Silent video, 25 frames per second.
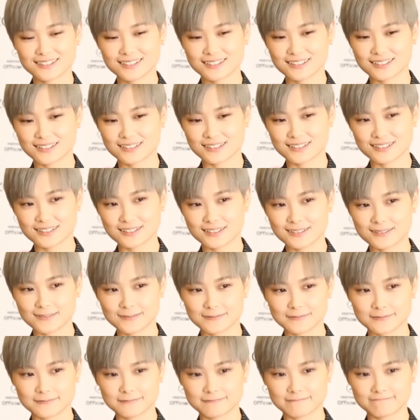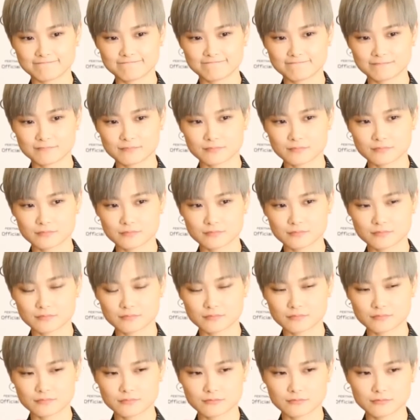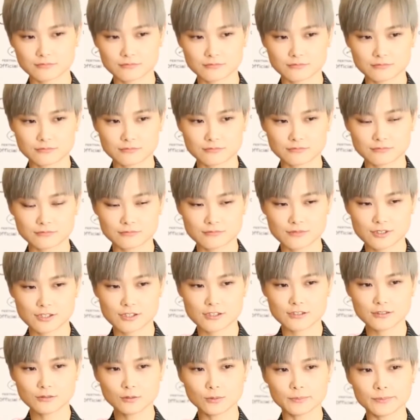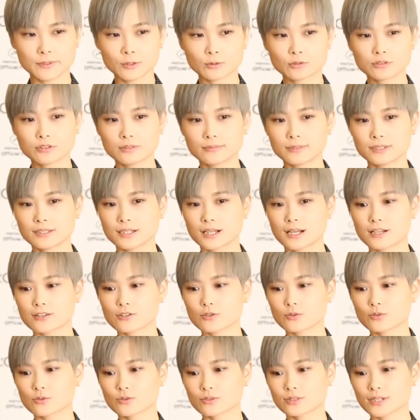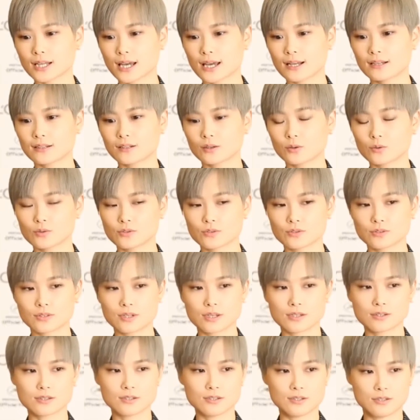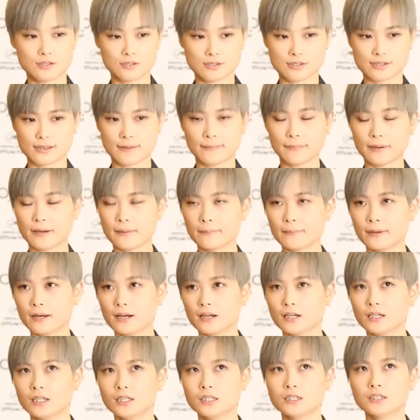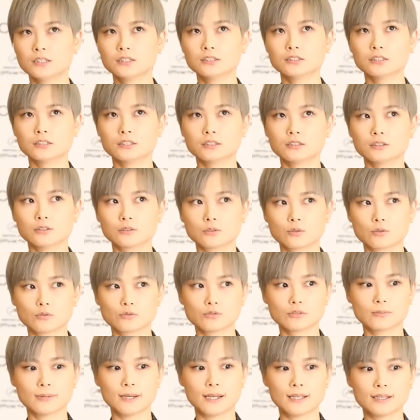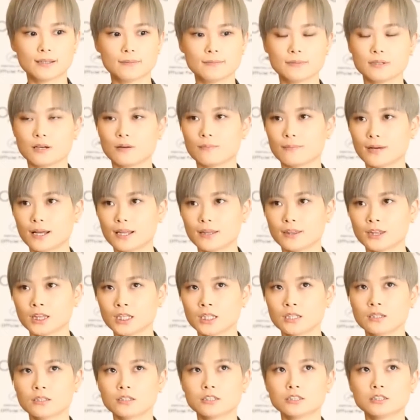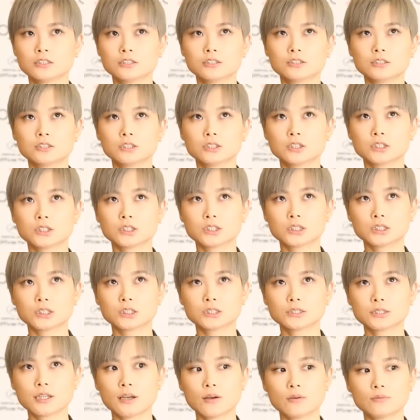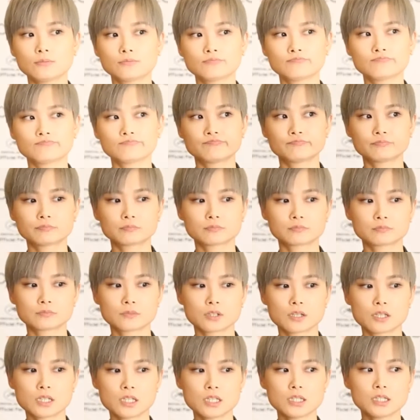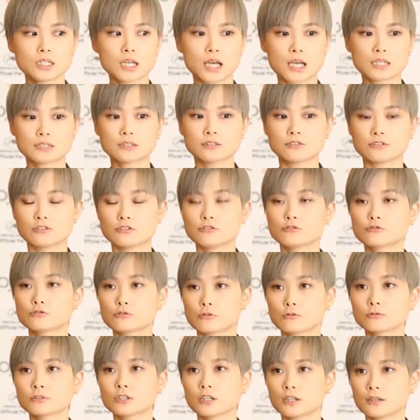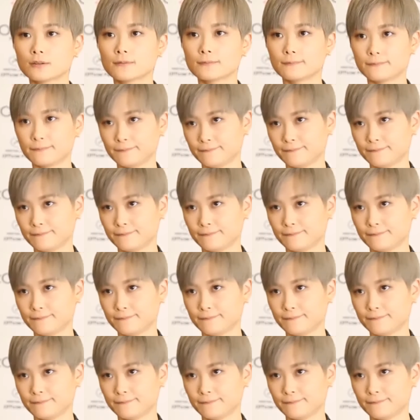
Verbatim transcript: 嗯，其实我没有特别的感受，就是来了以后就也一直在忙吧，然后工作排的也比较满，嗯，但心情还是很轻松的。